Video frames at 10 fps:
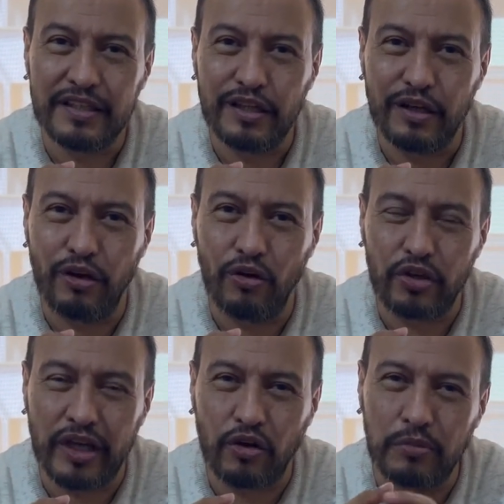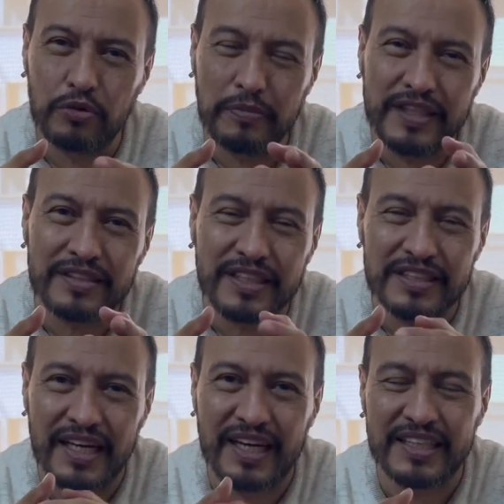lo que comúnmente
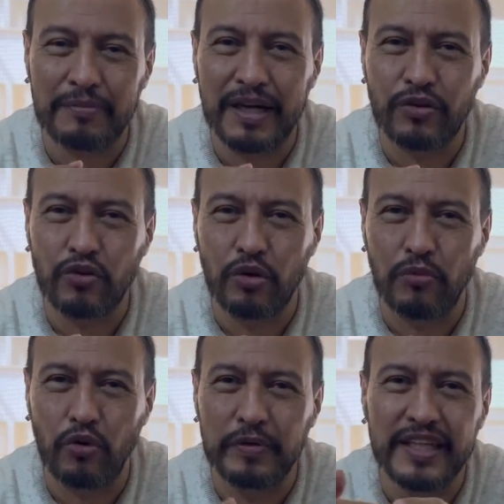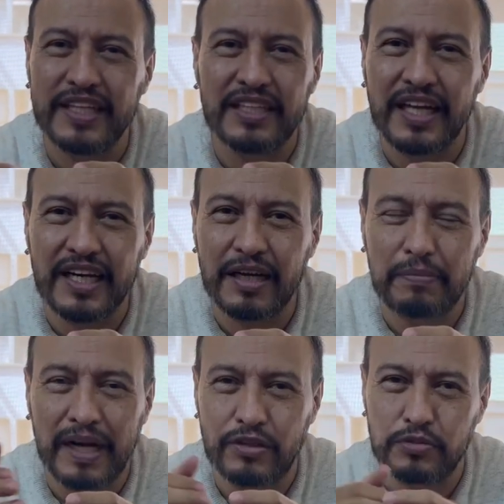se le ha llamado como vida eterna
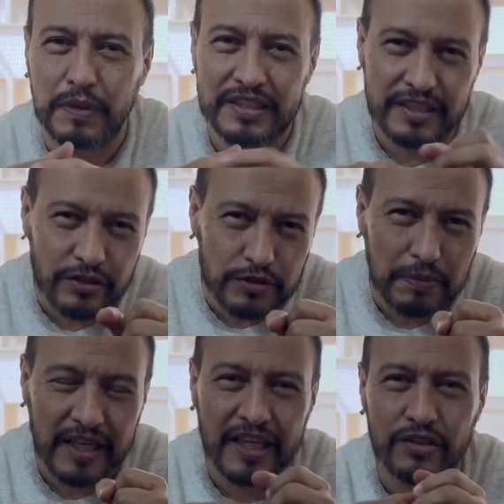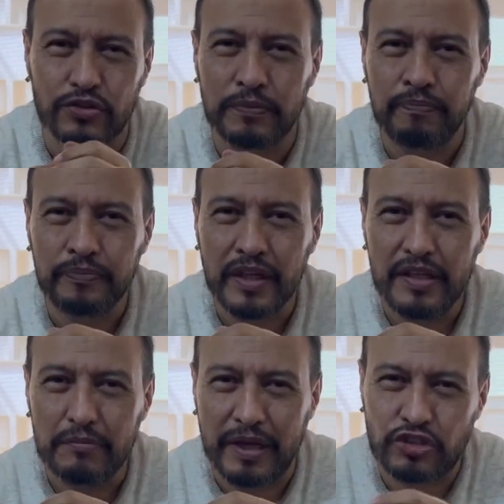para los partidos pequeños,
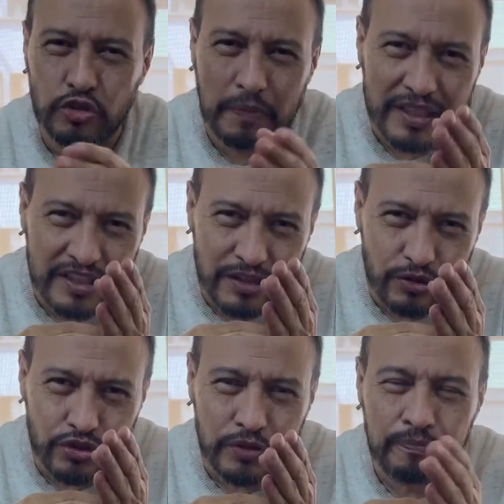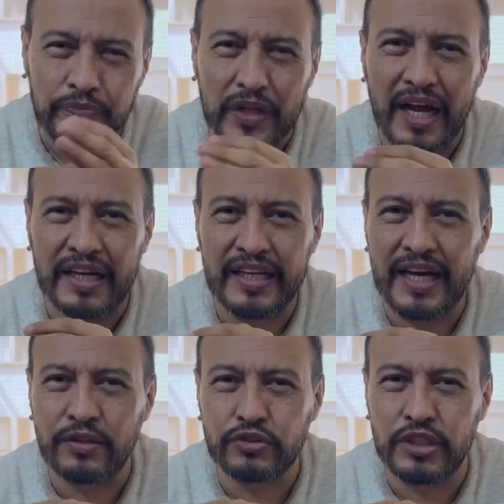para esos partidos
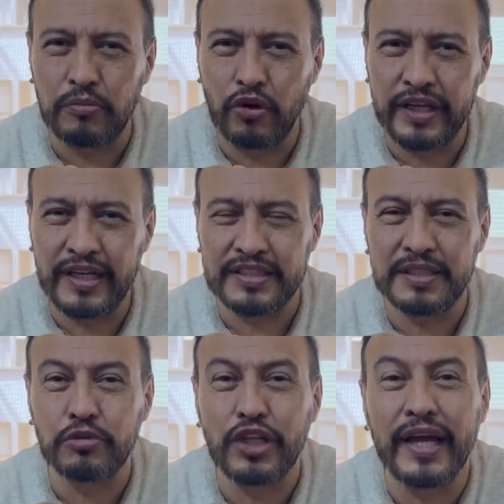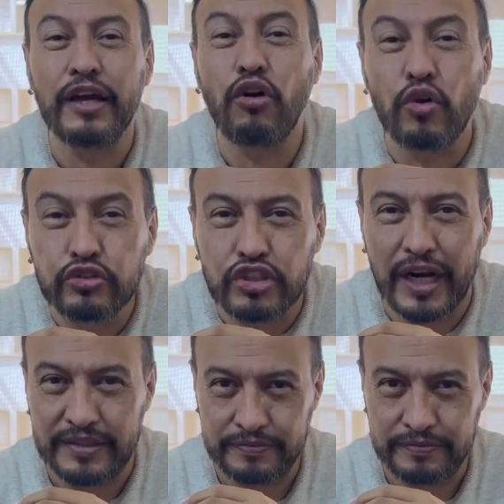aliados de Morena, se votará en contra.